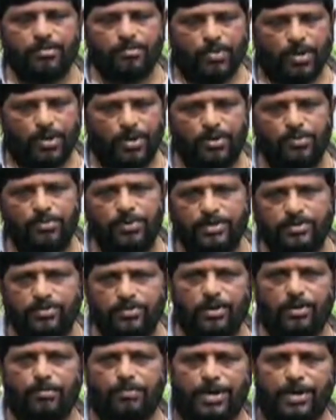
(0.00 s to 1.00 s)
బండు
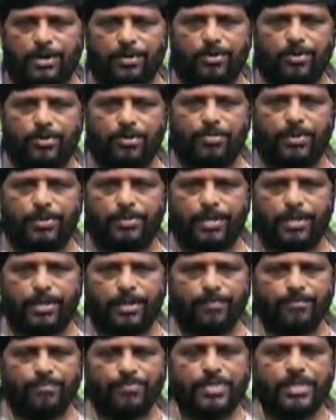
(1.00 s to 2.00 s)
వేసవిలో పంట కొట్టుకుపోయింది
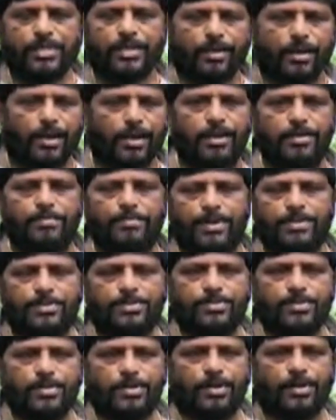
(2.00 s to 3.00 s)
ఎలాంటి
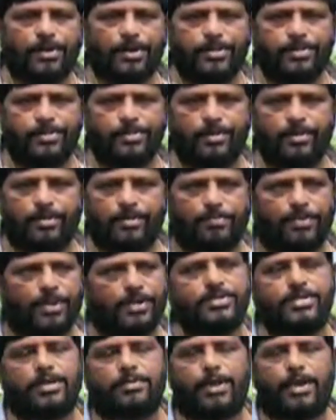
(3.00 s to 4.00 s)
పరిస్థితుల్లో రైతులు
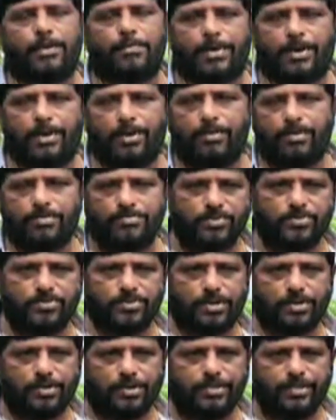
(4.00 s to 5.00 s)
ప్రత్యామ్నాయ పంటల వైపు
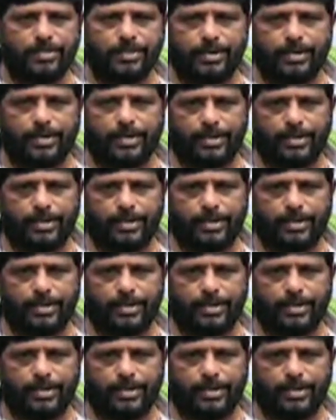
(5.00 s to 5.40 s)
చూస్తున్నారు ఎందుకంటే